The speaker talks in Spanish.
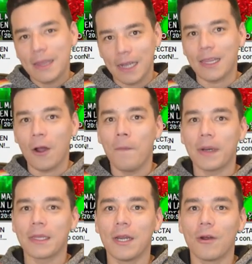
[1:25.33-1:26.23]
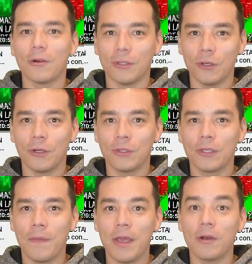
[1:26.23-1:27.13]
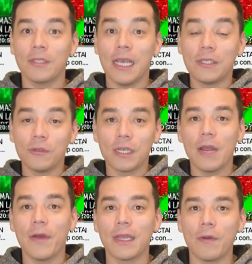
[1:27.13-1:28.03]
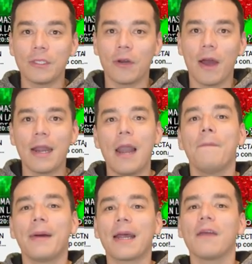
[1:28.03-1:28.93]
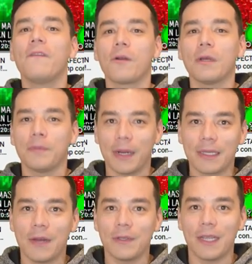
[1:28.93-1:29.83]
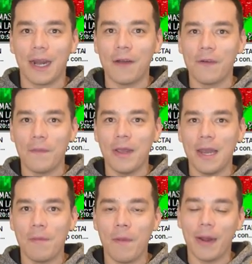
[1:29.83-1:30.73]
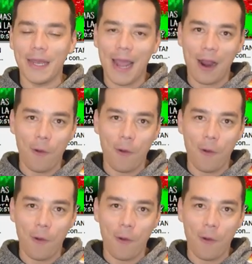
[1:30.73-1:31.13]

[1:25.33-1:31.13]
trata de compartirlo con todos tus amigos y suscríbete a nuestro canal para que formes parte de nuestra gran familia en Bemanía.